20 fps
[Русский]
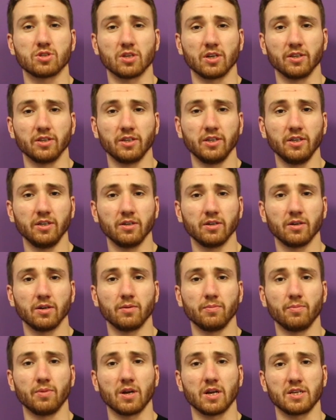страны
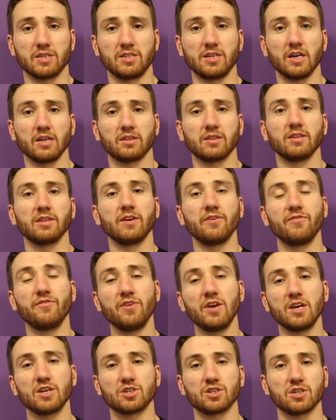бороздят
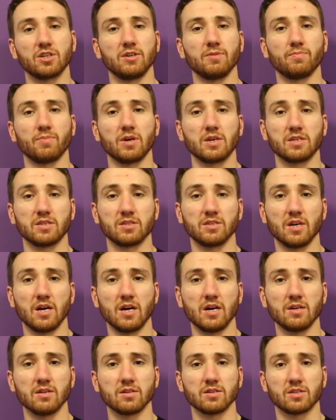новейшие
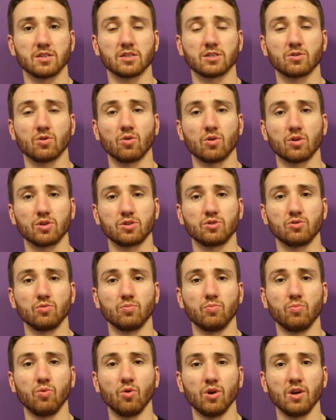поезда со скоростью
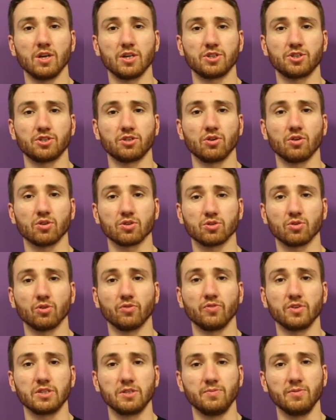более
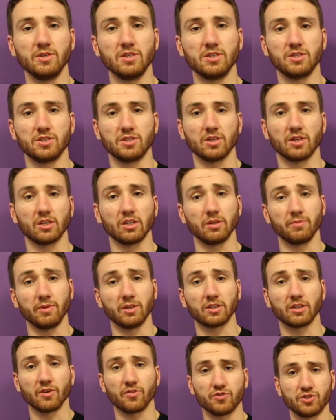480
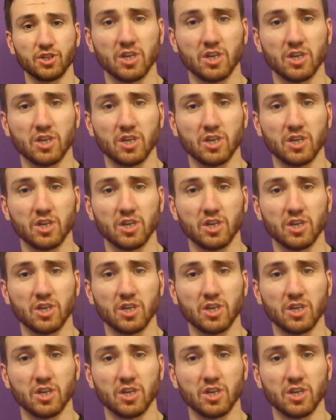км в